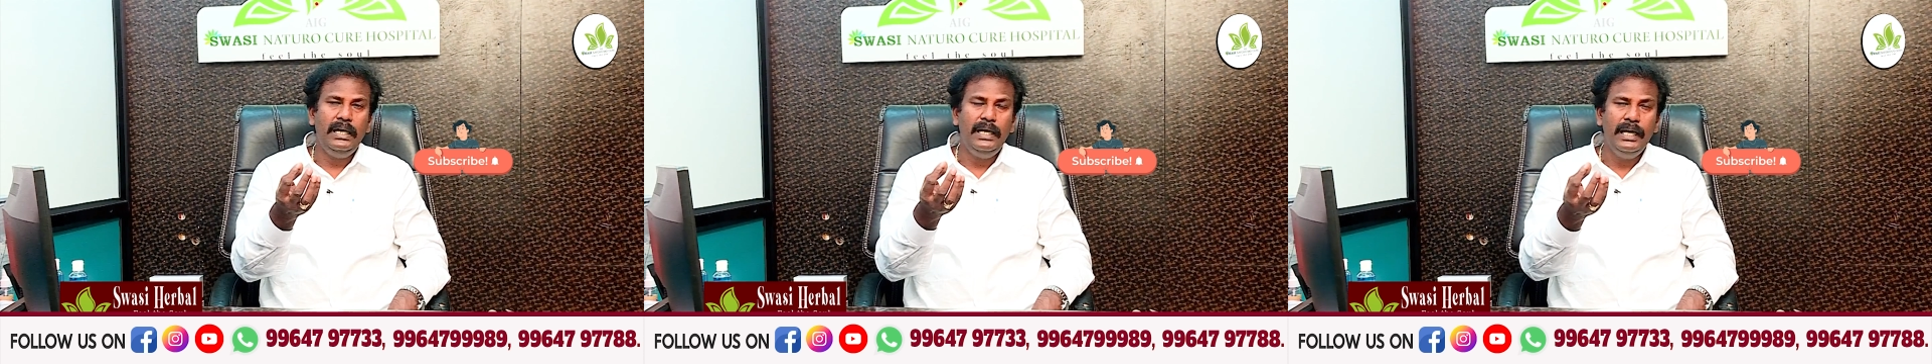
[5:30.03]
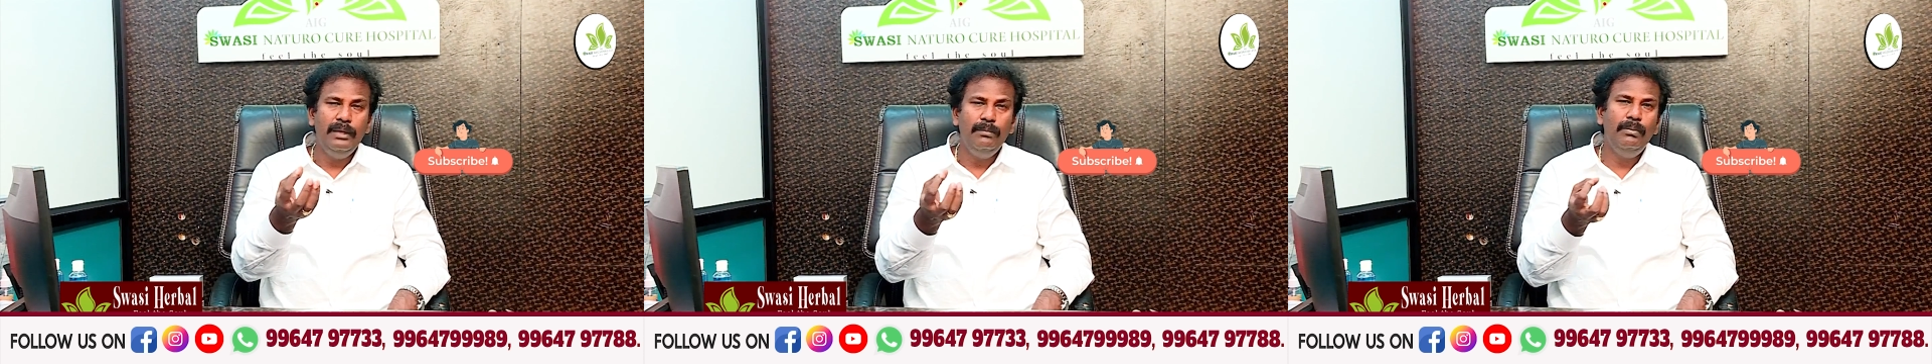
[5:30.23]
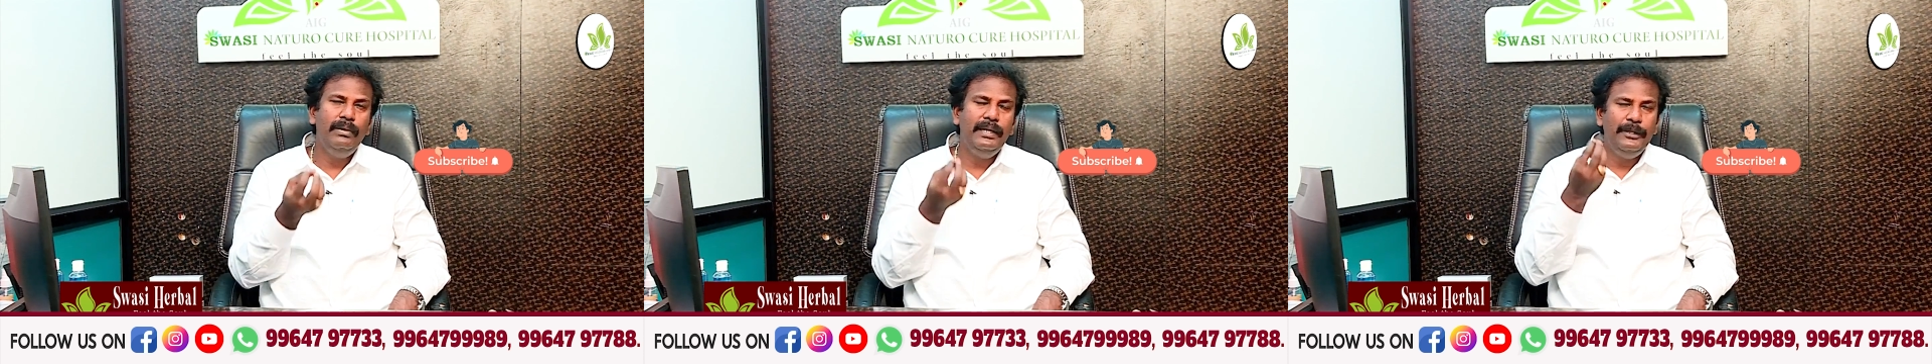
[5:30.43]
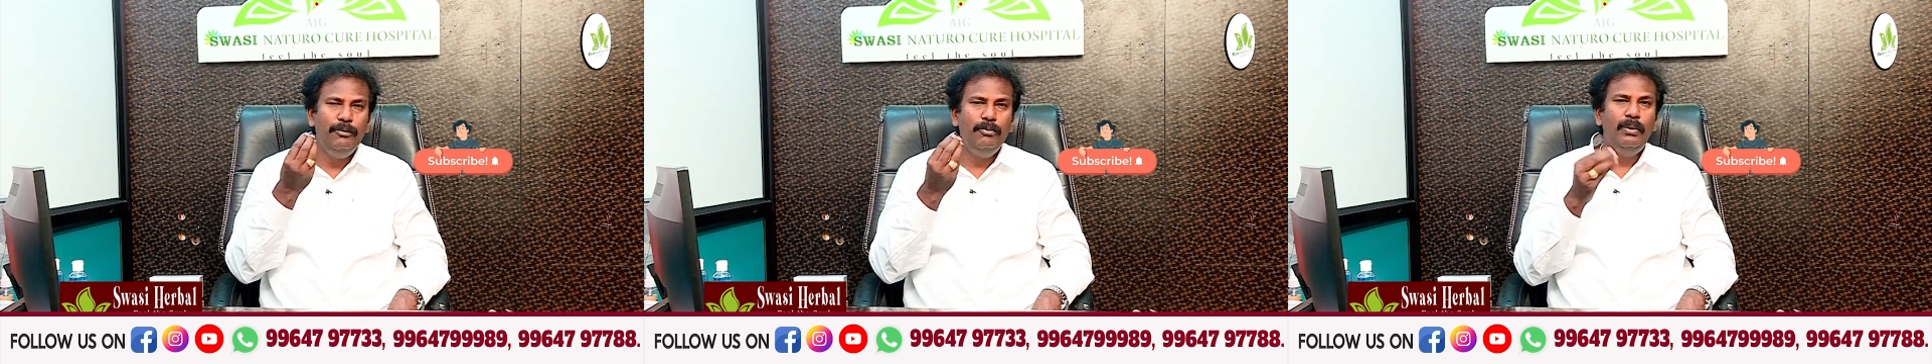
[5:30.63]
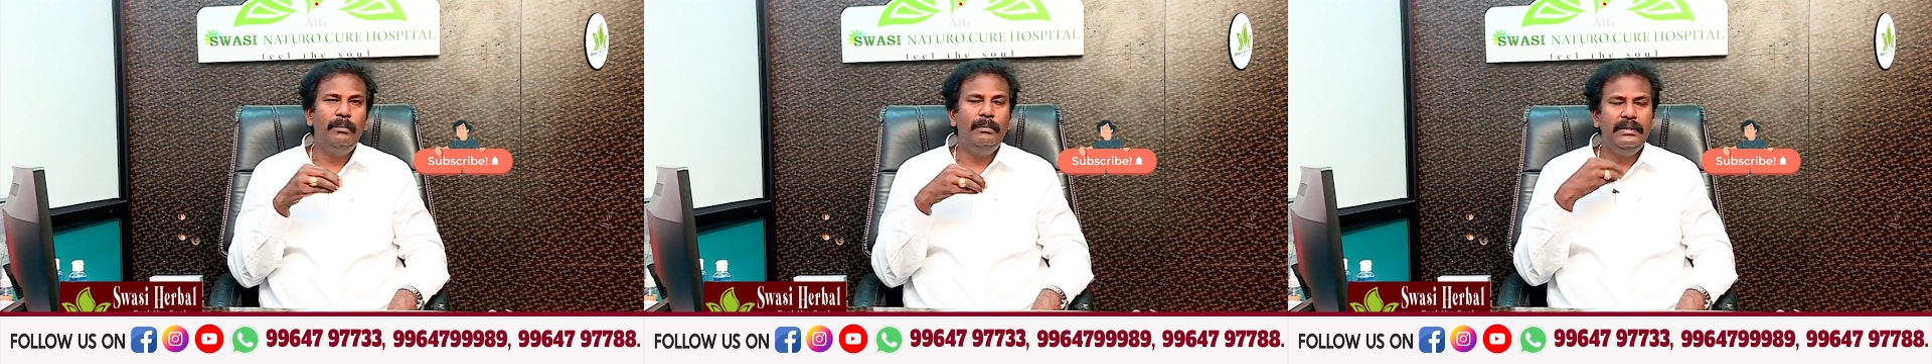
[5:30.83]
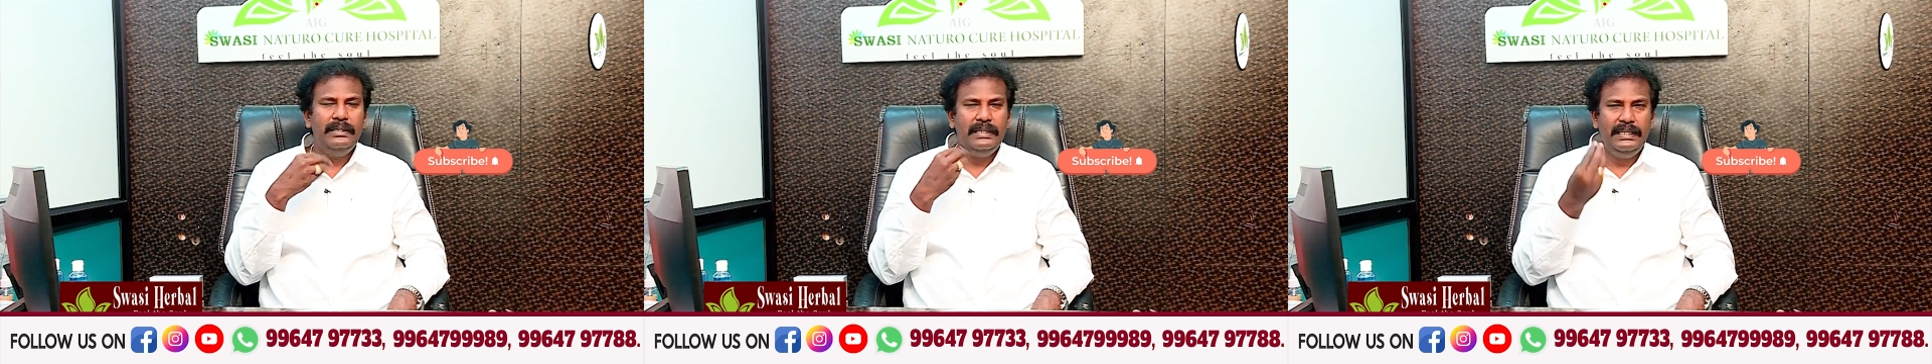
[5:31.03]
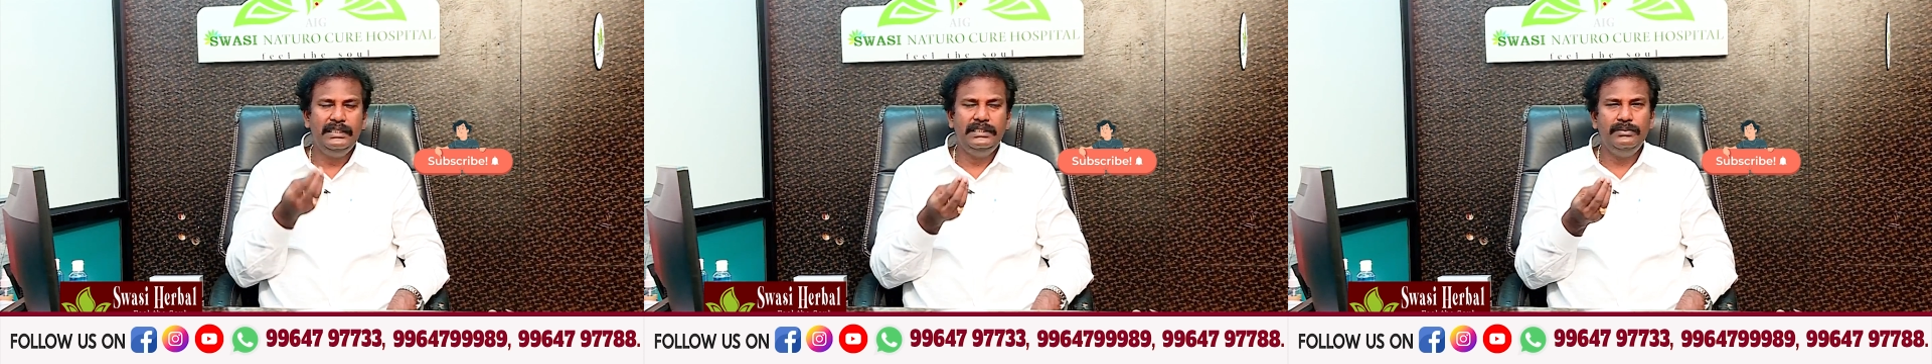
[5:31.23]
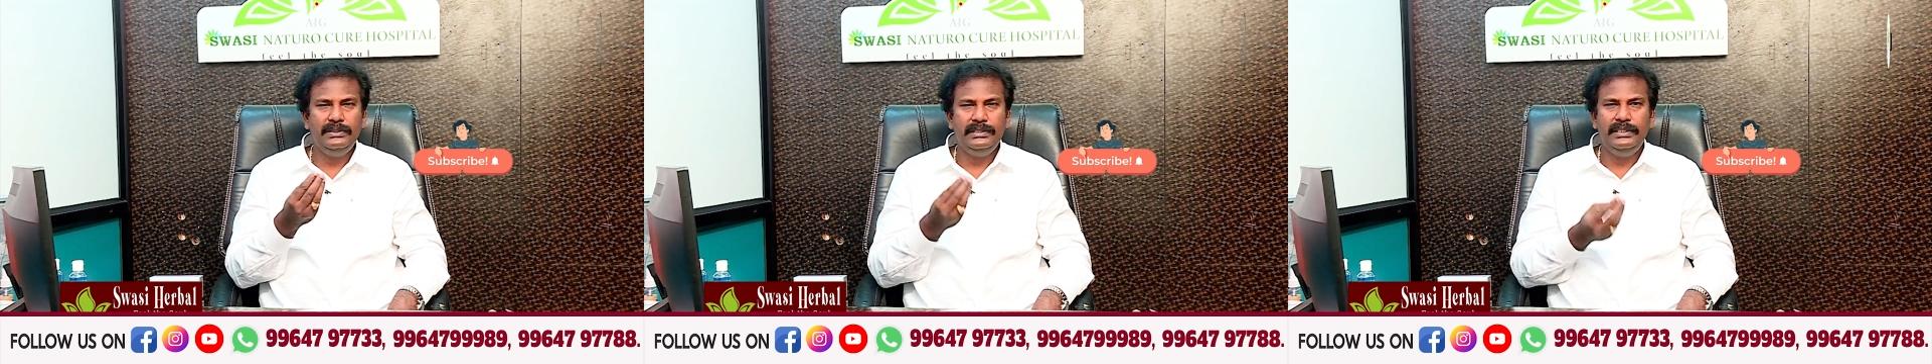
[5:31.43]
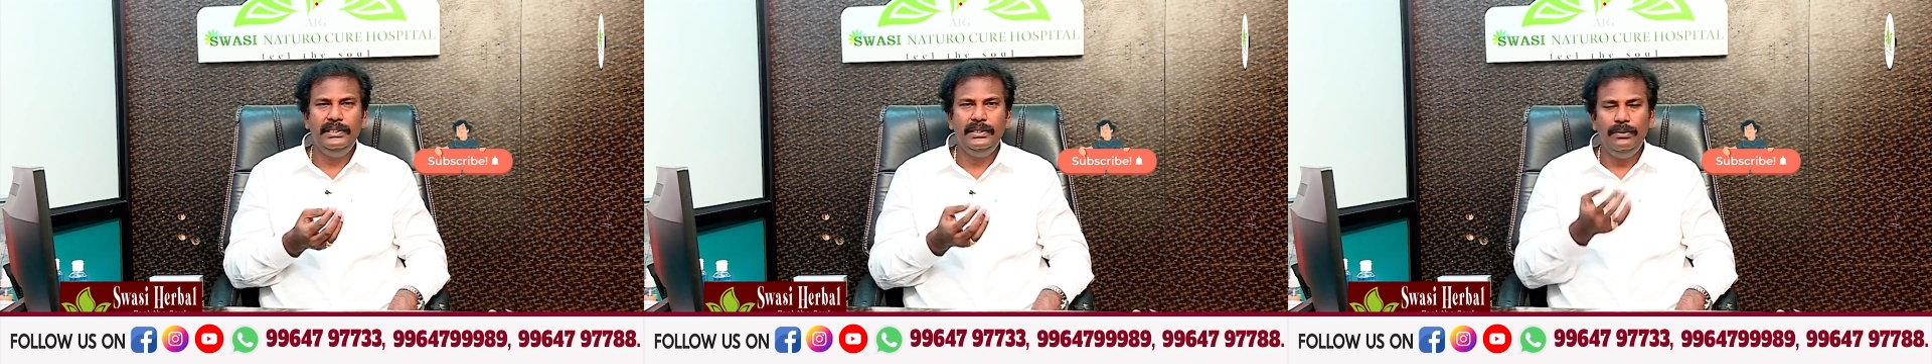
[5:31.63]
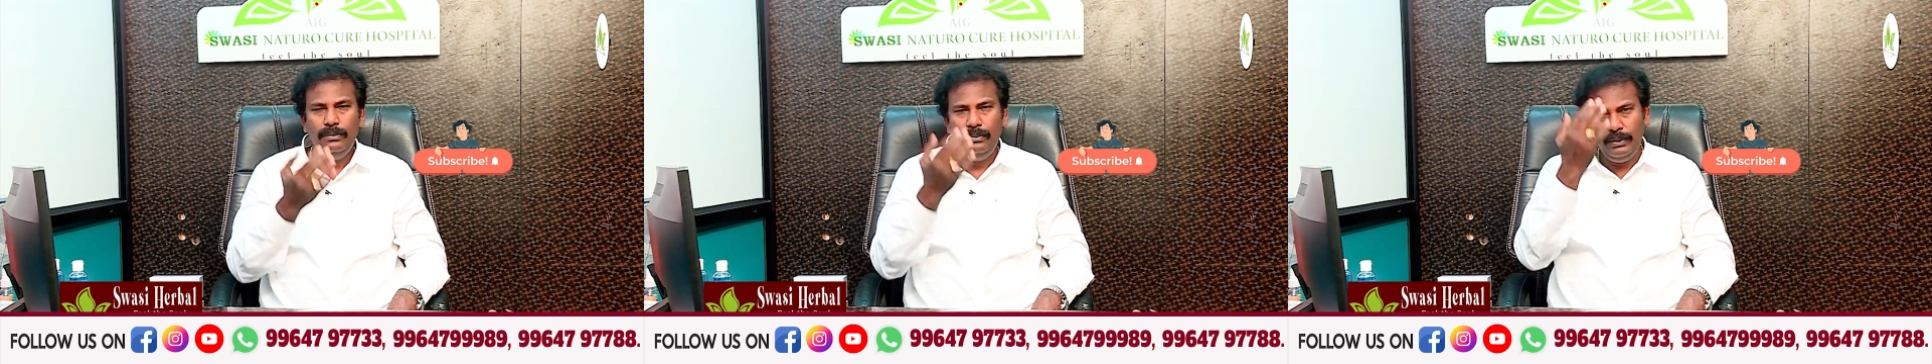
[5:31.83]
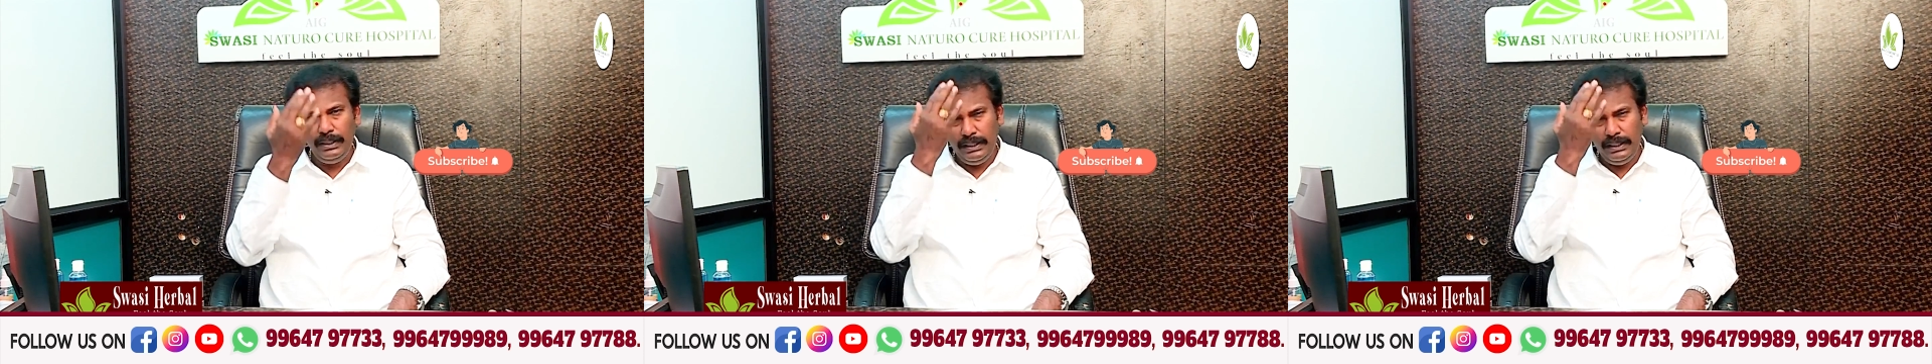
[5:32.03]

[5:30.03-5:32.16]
அனுபவ அறிவு மூலமாக கிடைச்ச விஷயங்களோ